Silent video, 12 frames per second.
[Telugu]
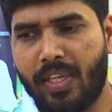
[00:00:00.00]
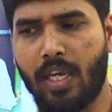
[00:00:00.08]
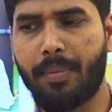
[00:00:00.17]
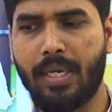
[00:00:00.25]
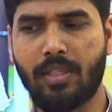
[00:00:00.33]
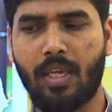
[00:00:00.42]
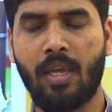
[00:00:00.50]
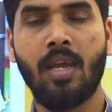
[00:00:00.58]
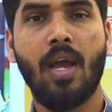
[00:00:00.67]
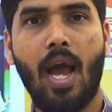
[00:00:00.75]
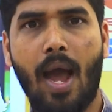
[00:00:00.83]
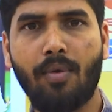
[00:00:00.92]
ఫ్రీగా పెడితే
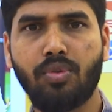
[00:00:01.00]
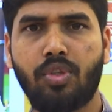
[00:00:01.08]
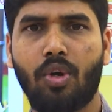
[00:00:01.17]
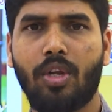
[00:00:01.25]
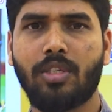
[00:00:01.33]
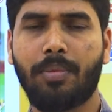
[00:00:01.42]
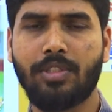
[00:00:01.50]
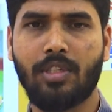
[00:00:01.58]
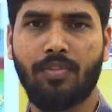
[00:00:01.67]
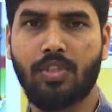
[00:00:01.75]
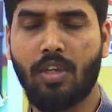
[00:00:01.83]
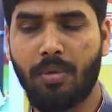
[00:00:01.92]
ఆ ఉద్యోగులకు
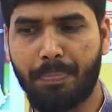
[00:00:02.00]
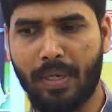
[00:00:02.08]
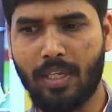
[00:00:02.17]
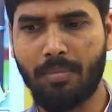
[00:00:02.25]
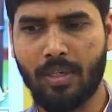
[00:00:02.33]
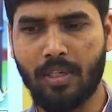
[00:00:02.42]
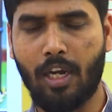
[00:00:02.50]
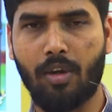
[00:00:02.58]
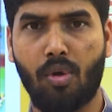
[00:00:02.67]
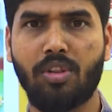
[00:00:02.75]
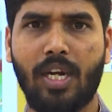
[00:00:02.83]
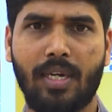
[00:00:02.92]
సంబంధించిన విషయం ఇప్పటికీ మీరు నెల
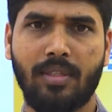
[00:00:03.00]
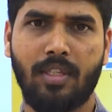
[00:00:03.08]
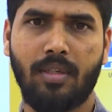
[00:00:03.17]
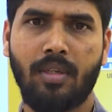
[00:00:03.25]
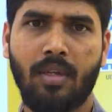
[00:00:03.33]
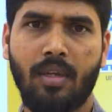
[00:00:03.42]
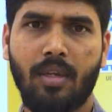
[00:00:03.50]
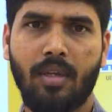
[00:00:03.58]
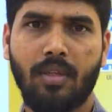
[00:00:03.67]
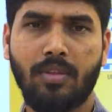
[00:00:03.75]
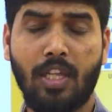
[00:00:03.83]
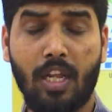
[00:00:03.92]
రోజులు దాటింది
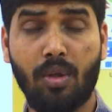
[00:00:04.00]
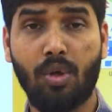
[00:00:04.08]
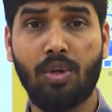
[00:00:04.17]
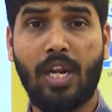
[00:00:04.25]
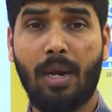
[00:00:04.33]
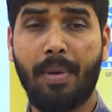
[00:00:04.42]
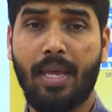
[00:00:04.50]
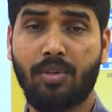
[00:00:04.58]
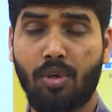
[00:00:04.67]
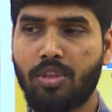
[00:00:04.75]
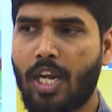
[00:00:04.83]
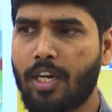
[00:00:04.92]
నెల రోజులు నలభై ఐదు
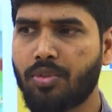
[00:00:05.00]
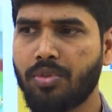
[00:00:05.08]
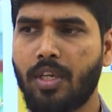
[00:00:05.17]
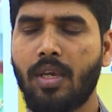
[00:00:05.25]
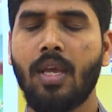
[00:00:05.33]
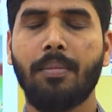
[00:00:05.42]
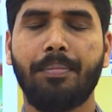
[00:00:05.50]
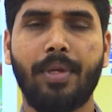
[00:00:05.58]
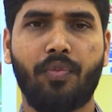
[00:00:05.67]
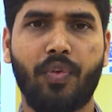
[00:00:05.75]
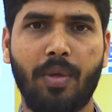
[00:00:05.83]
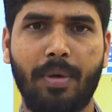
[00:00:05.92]
రోజులు దాటుతుంది
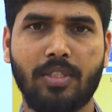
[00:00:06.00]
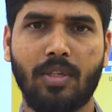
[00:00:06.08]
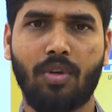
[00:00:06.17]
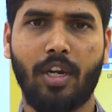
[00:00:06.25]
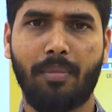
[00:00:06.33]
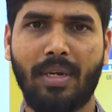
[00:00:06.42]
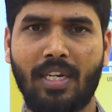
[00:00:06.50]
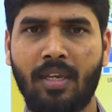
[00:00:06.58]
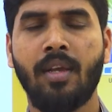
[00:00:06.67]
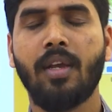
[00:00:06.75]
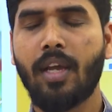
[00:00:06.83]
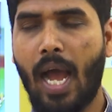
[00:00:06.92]
మీరు ఫ్రీ బస్సు సౌకర్యం పెట్టి
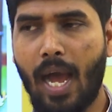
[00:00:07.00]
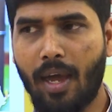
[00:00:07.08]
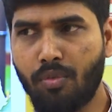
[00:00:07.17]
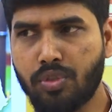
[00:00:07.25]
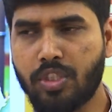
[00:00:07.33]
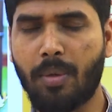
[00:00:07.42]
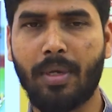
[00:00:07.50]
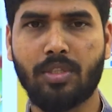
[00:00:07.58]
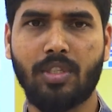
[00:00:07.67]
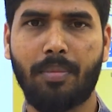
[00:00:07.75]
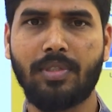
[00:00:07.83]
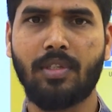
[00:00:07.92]
ఆ ఉచిత
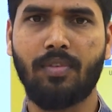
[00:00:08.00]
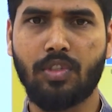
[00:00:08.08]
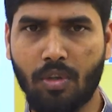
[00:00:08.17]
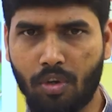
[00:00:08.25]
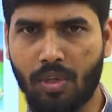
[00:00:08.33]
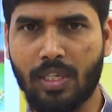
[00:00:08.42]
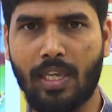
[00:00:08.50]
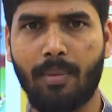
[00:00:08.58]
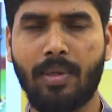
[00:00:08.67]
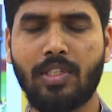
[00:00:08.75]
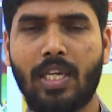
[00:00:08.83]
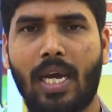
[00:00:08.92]
బస్సుకు సంబంధించిన విషయంలో
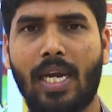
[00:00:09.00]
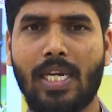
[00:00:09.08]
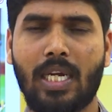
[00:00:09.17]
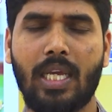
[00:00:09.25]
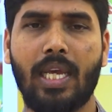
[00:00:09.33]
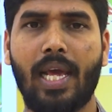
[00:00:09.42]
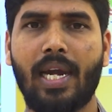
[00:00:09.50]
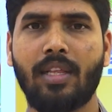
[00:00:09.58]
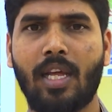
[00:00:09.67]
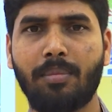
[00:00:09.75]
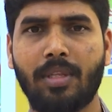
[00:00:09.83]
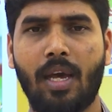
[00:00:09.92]
ఇంకేమేం చేయాలి ఎట్లా చేయాలనే
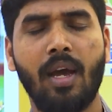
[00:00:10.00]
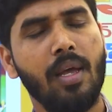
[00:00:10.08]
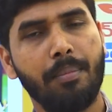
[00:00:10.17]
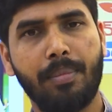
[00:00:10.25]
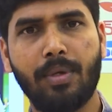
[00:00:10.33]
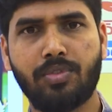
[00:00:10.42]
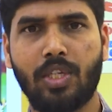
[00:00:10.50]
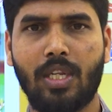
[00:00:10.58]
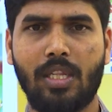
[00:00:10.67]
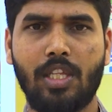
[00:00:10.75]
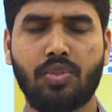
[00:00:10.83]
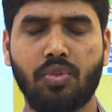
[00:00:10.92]
దాని మీద మీరు
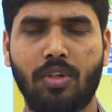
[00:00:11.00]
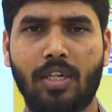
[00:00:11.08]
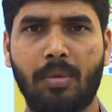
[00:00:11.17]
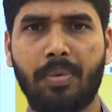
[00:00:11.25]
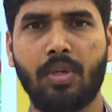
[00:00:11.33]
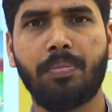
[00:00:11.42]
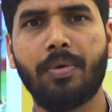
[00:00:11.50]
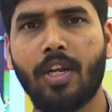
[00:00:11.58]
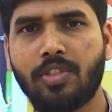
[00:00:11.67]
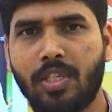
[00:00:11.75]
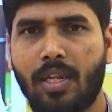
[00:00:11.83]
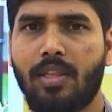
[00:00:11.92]
చర్యలు తీసుకుంటామని చెప్పారు ఇప్పుడు
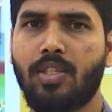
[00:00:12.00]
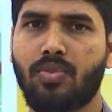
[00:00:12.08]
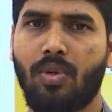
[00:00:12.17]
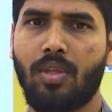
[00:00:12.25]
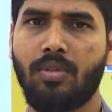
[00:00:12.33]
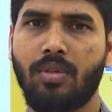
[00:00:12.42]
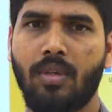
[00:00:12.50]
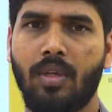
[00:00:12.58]
చర్యలు తీసుకోలేదు